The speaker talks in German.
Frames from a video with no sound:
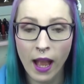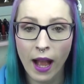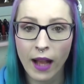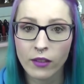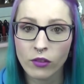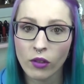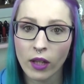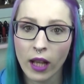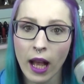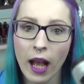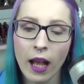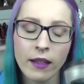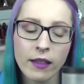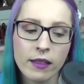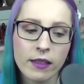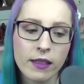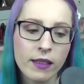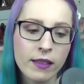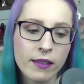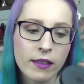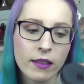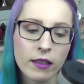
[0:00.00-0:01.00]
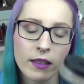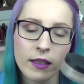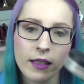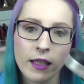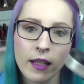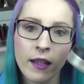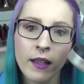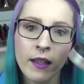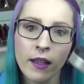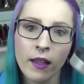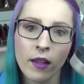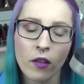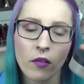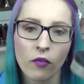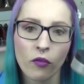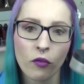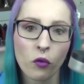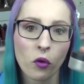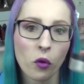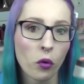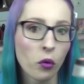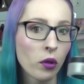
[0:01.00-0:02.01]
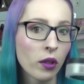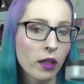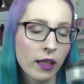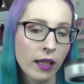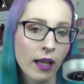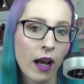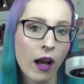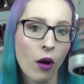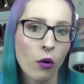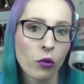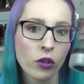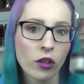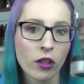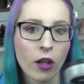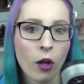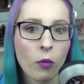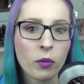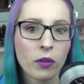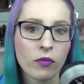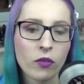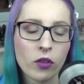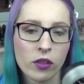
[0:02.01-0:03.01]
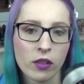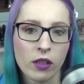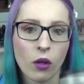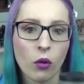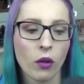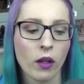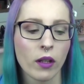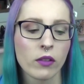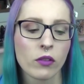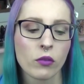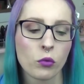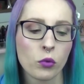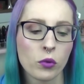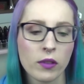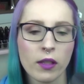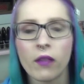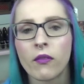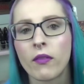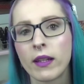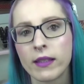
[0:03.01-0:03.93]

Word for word: Also gerade diese hier für ölige Haut, glaube ich, wird sie auch ganz gut sein,